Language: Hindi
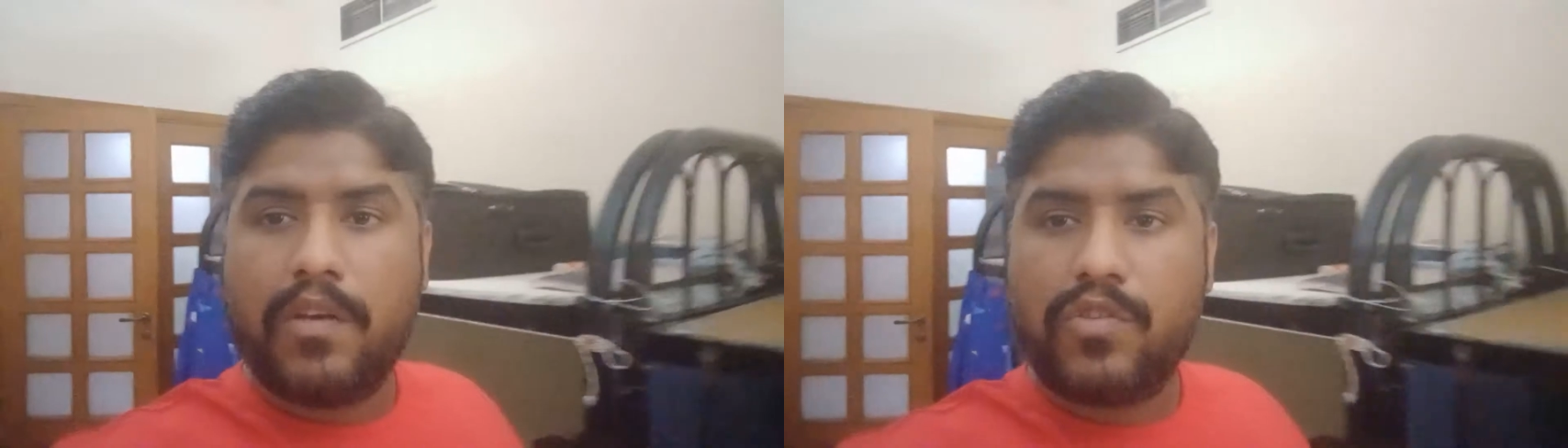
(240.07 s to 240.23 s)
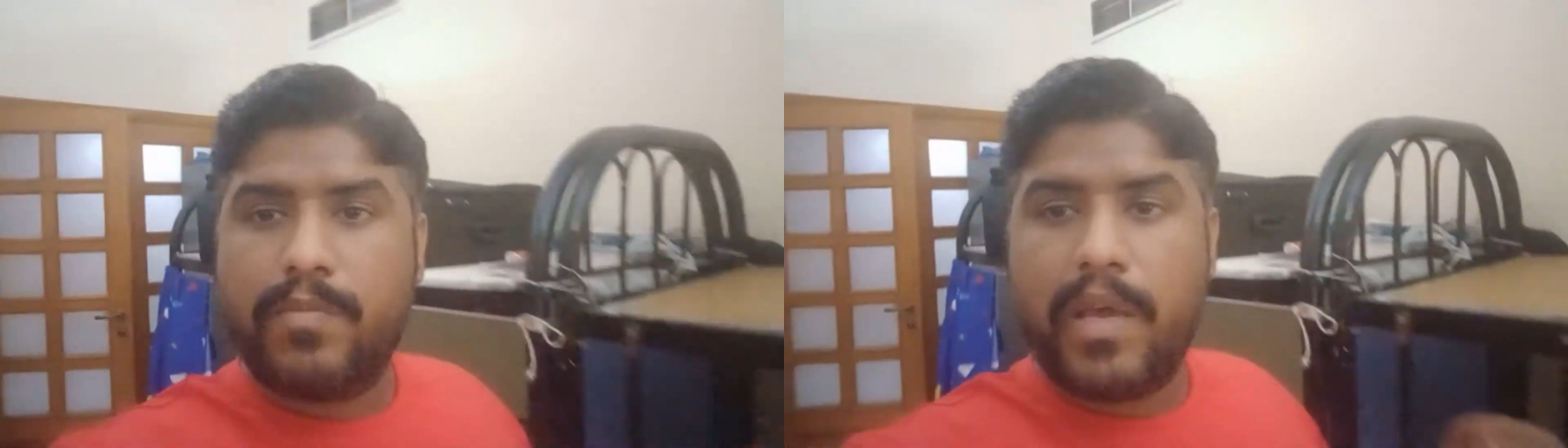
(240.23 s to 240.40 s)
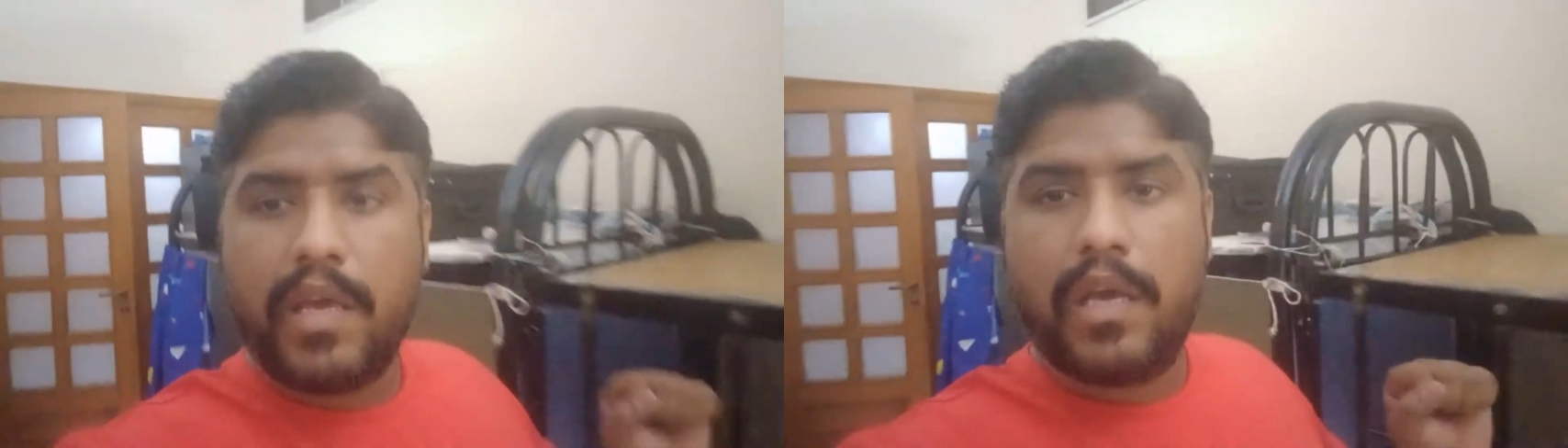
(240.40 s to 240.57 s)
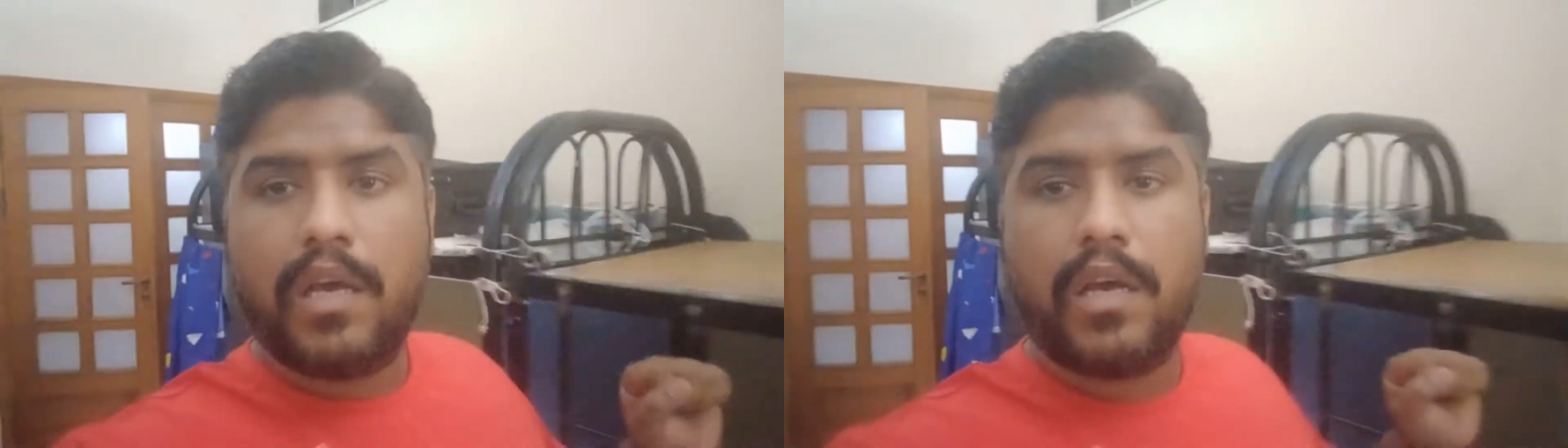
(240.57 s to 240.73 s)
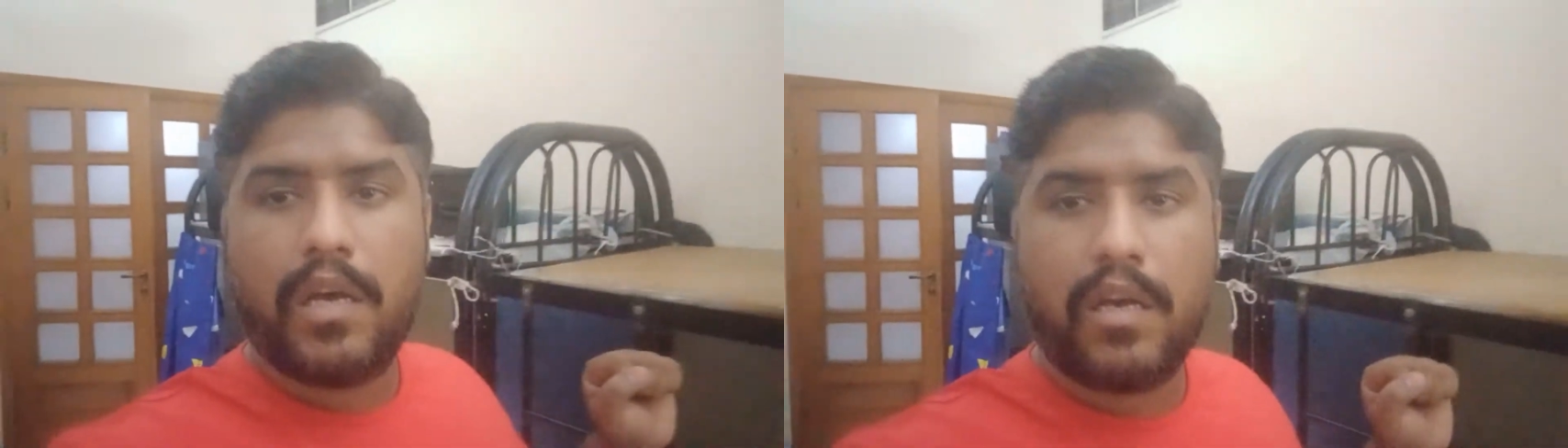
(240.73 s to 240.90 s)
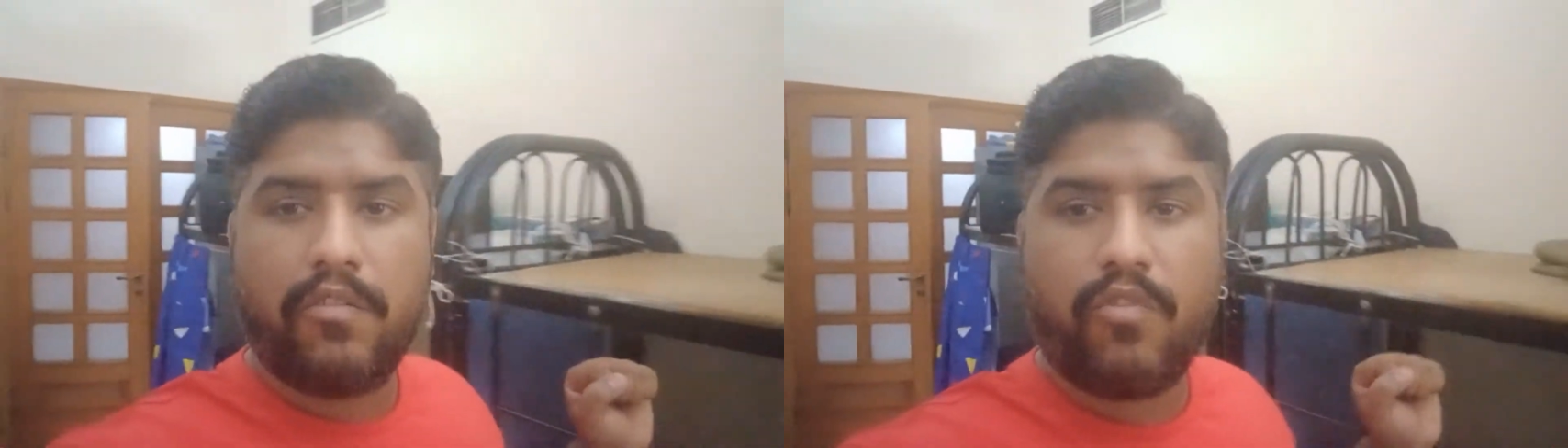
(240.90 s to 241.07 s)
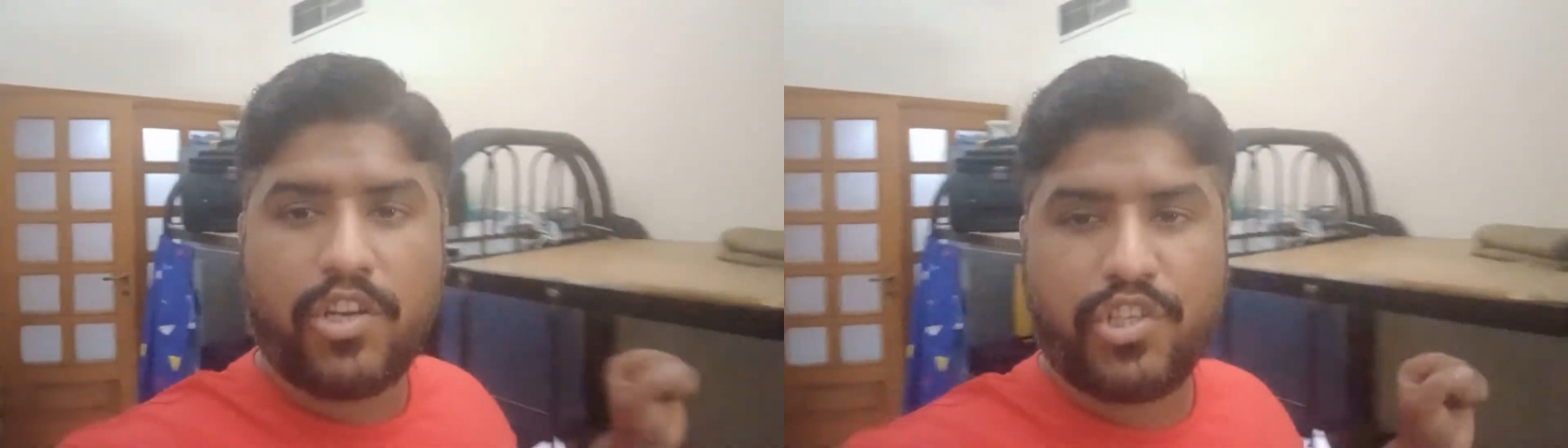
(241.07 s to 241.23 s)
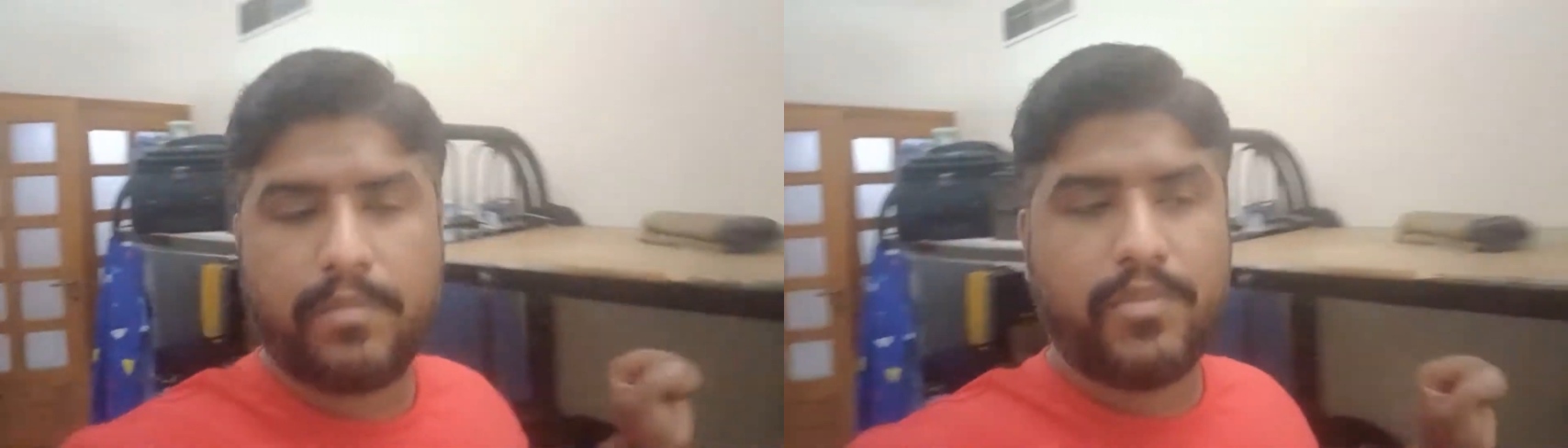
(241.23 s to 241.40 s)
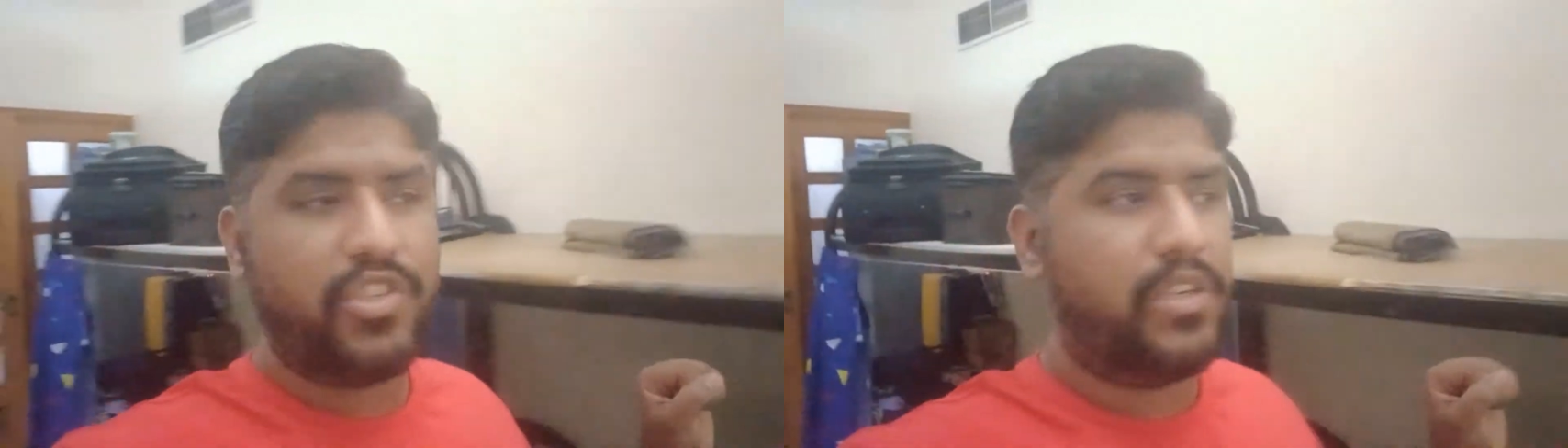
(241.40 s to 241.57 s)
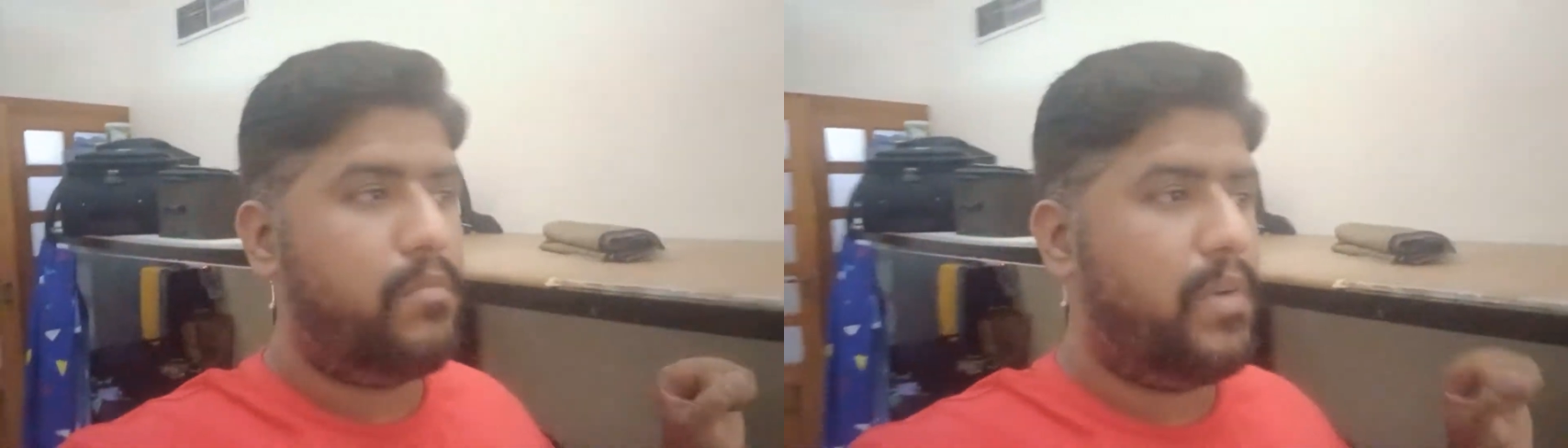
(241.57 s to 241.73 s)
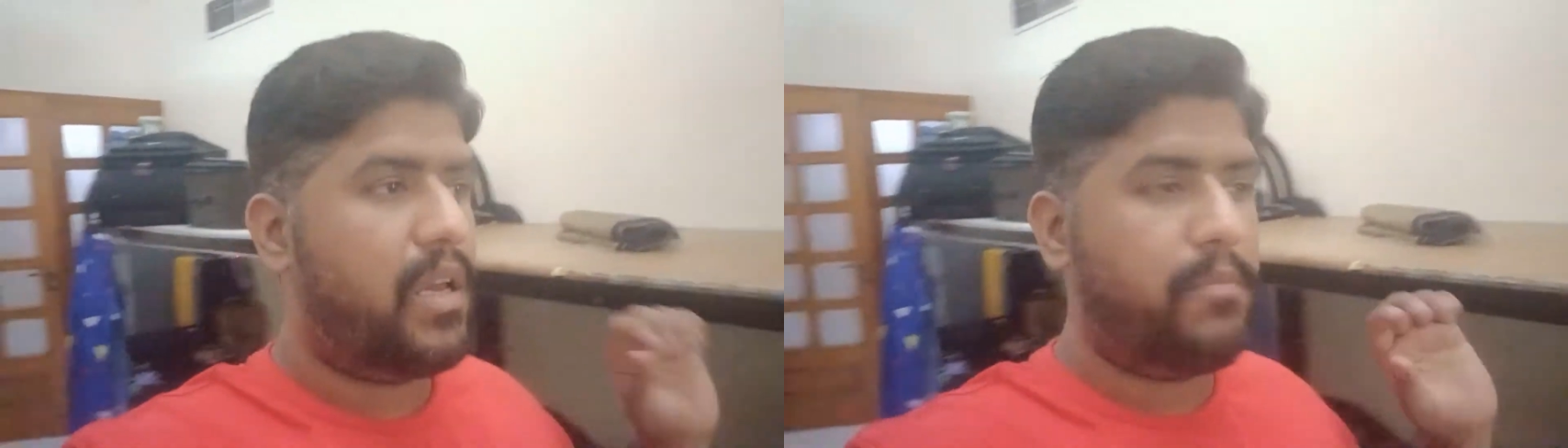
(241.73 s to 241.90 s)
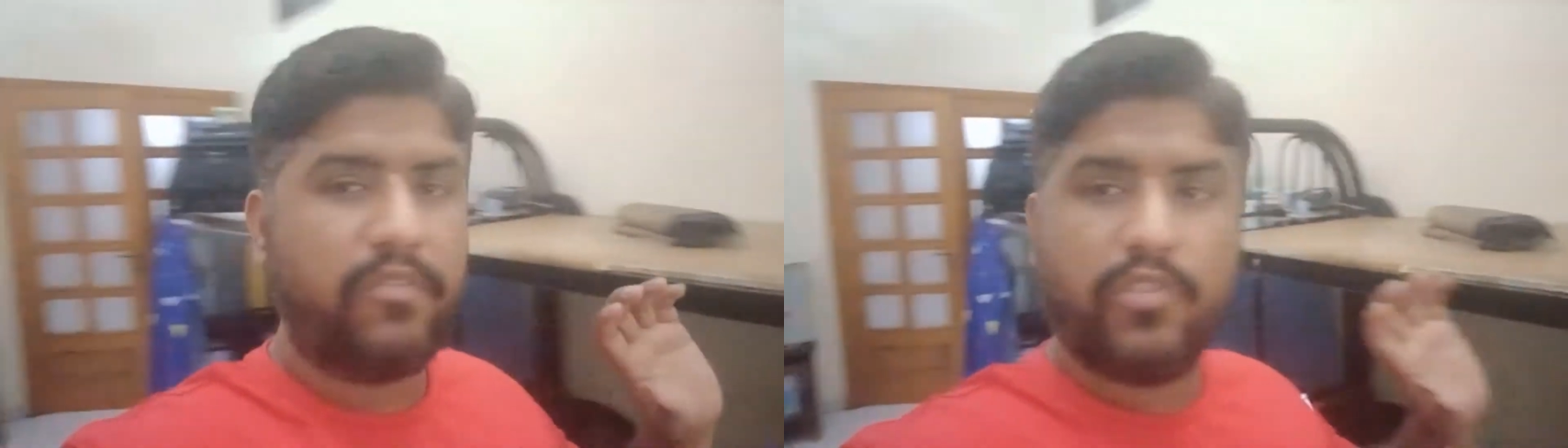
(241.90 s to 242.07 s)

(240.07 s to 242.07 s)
उसमें वॉशिंग मशीन में अभी